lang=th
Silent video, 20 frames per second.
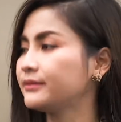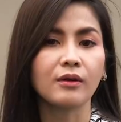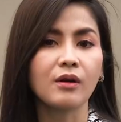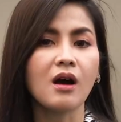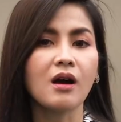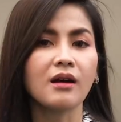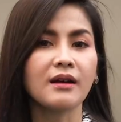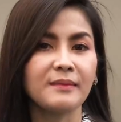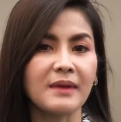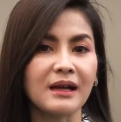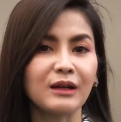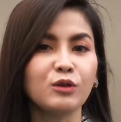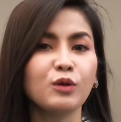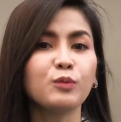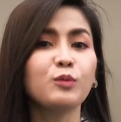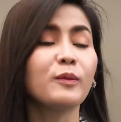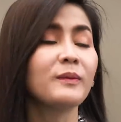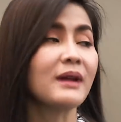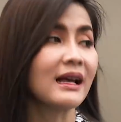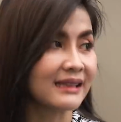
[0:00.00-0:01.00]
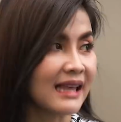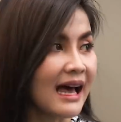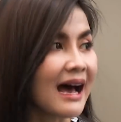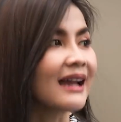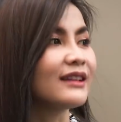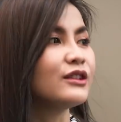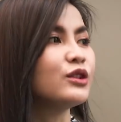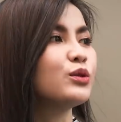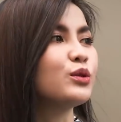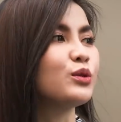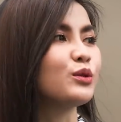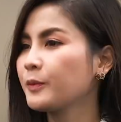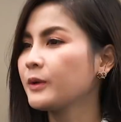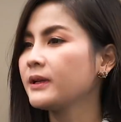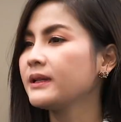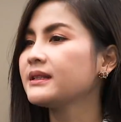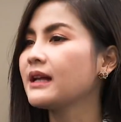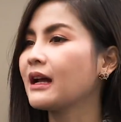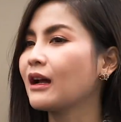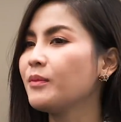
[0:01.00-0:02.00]
ก็กำลังรวบรวมหลักฐานอยู่
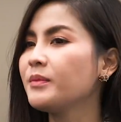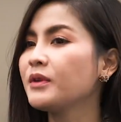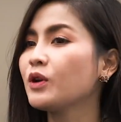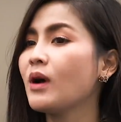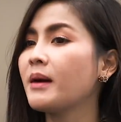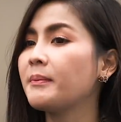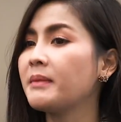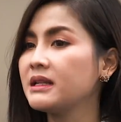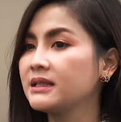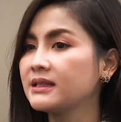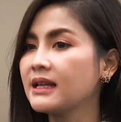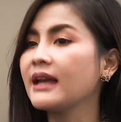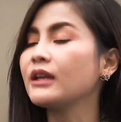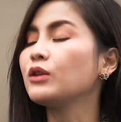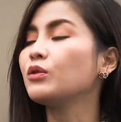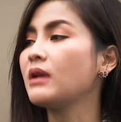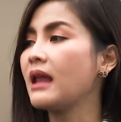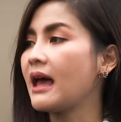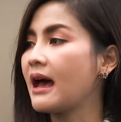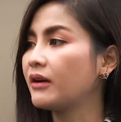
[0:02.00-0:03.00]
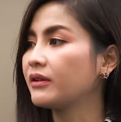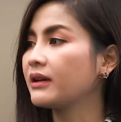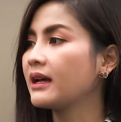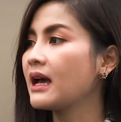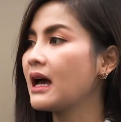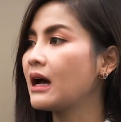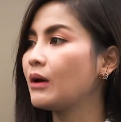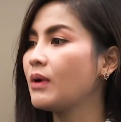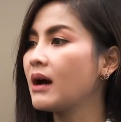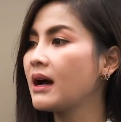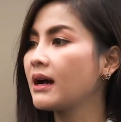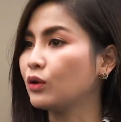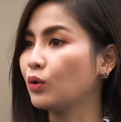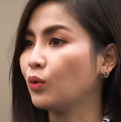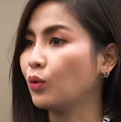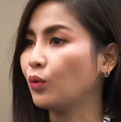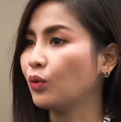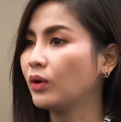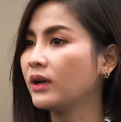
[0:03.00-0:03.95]
พี่จังเขามีความมั่นใจอยู่แล้วนะคะ ว่าหนู